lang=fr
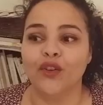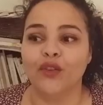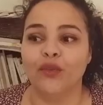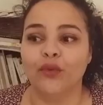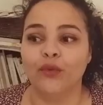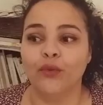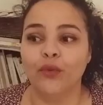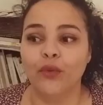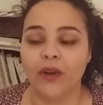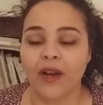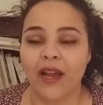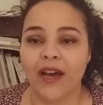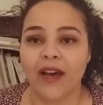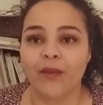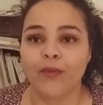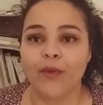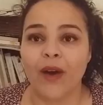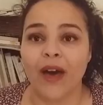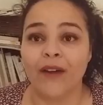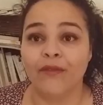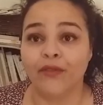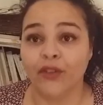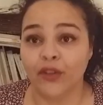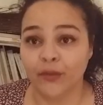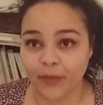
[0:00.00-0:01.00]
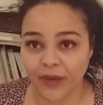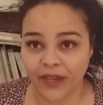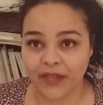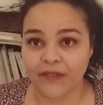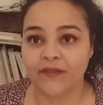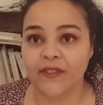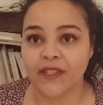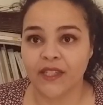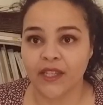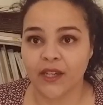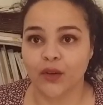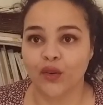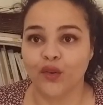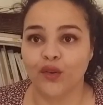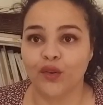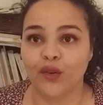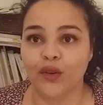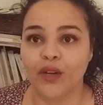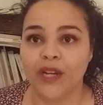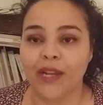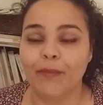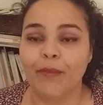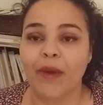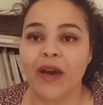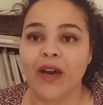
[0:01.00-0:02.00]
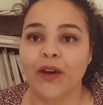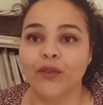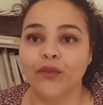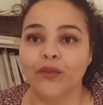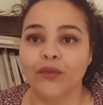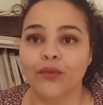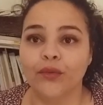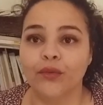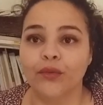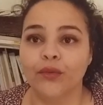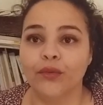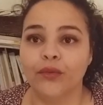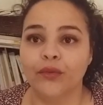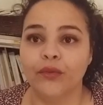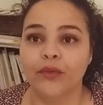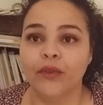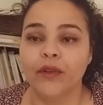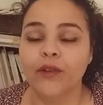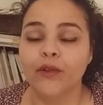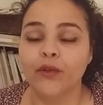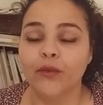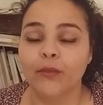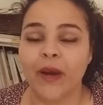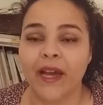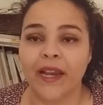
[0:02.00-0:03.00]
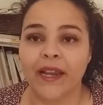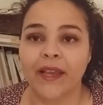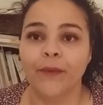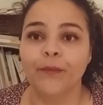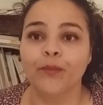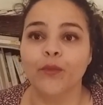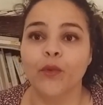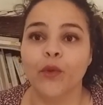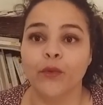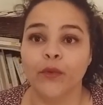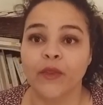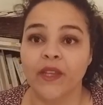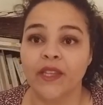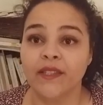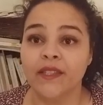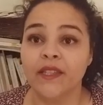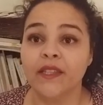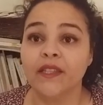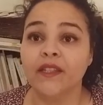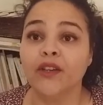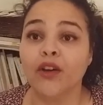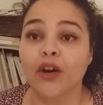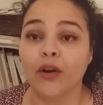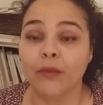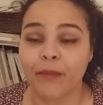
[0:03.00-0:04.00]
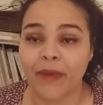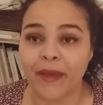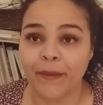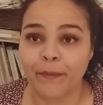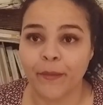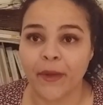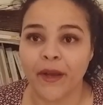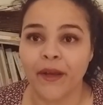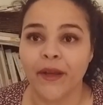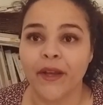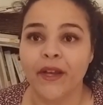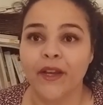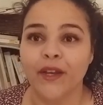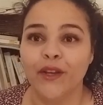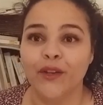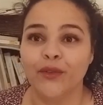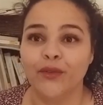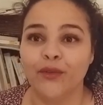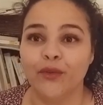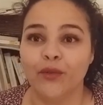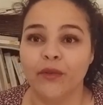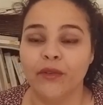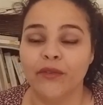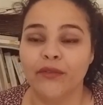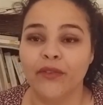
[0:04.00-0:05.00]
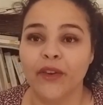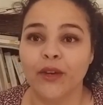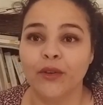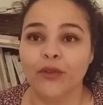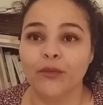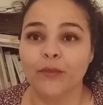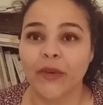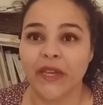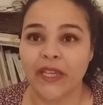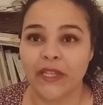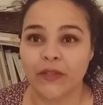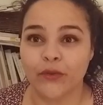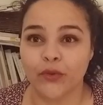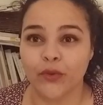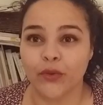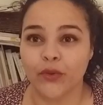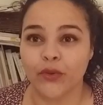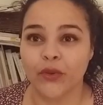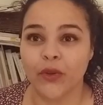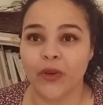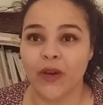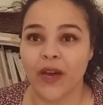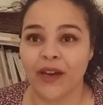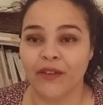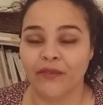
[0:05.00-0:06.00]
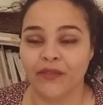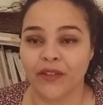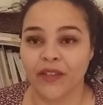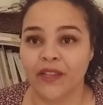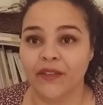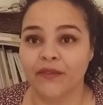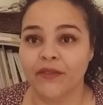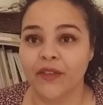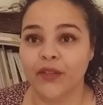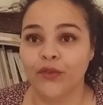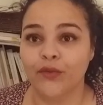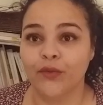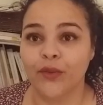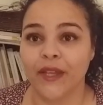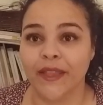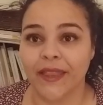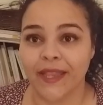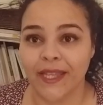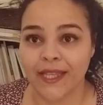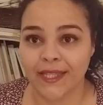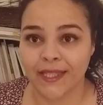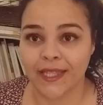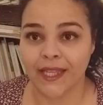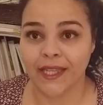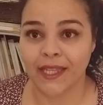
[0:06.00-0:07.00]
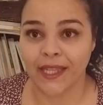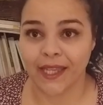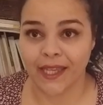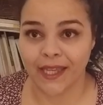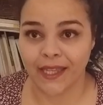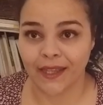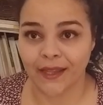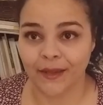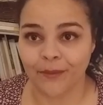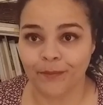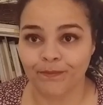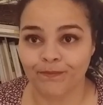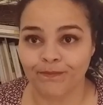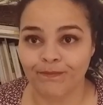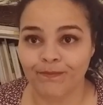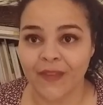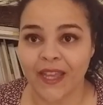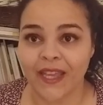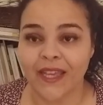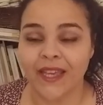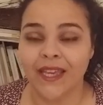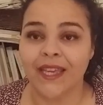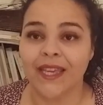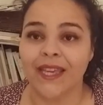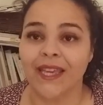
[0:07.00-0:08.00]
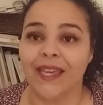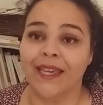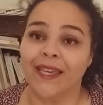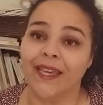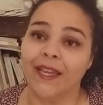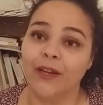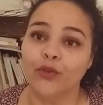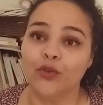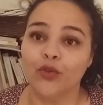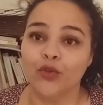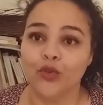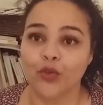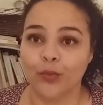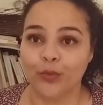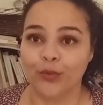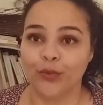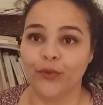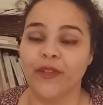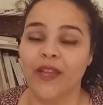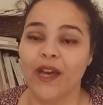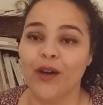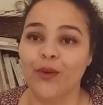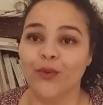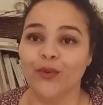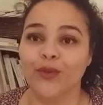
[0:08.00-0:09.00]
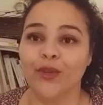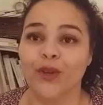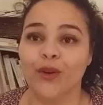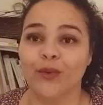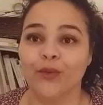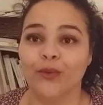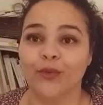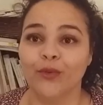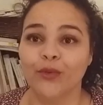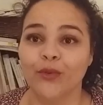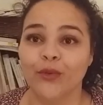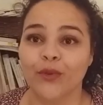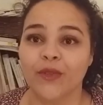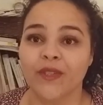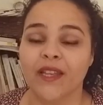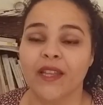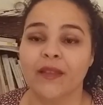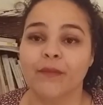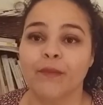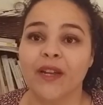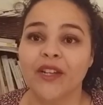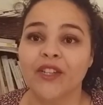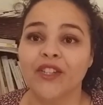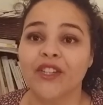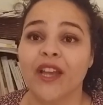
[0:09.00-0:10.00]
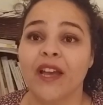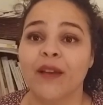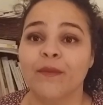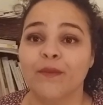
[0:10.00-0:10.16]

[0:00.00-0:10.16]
De là, avant de prévenir euh, les parents de, de Léo Ballet, on décide quand même de lui faire une prise de sang afin d'effectuer un test ADN. Et quelques jours plus tard, on se rend compte que ça ne matche